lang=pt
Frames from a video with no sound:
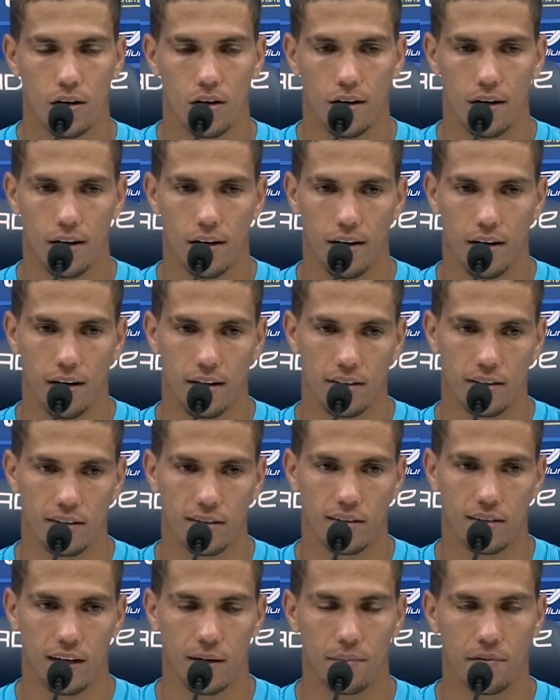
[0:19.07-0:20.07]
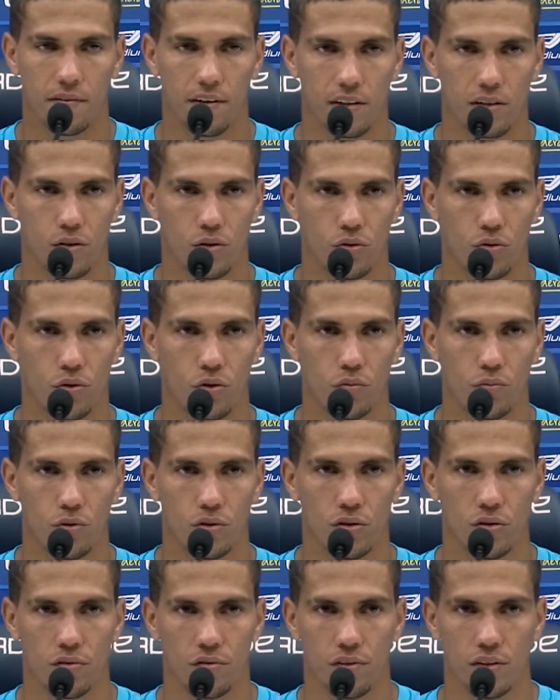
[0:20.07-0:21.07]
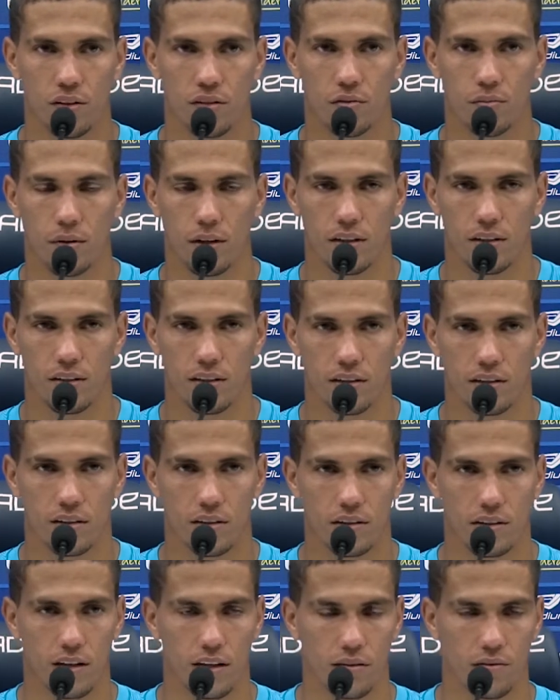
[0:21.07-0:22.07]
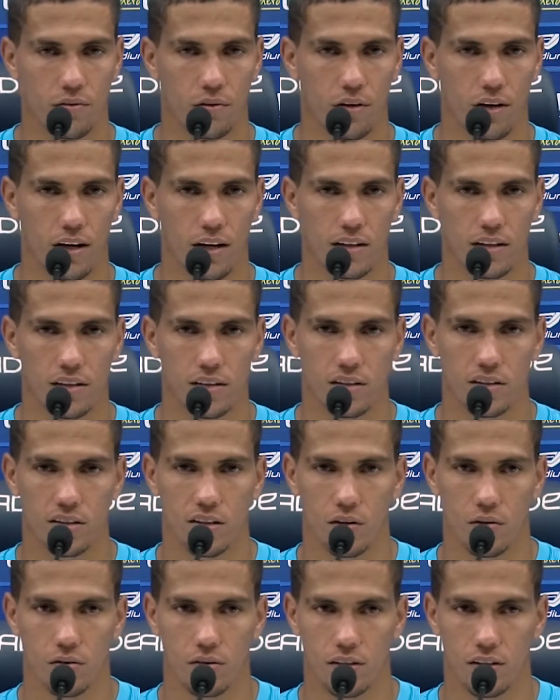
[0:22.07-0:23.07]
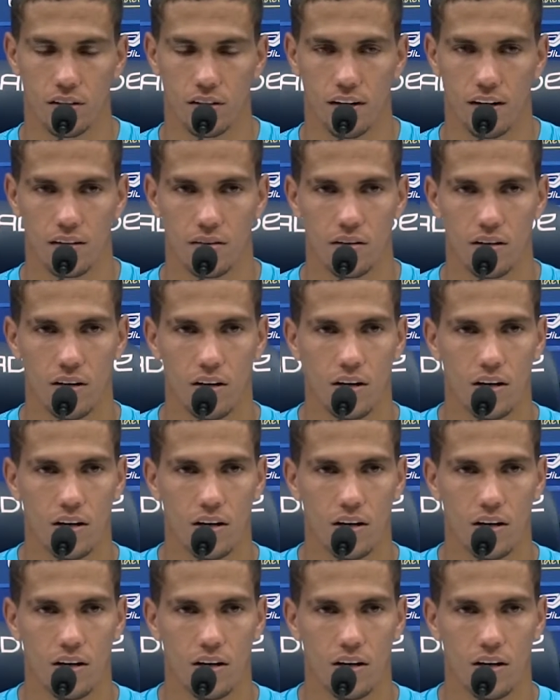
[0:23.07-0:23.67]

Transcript: É, a gente sabe que vai ser um jogo muito difícil, mas a gente está focado, a gente está concentrado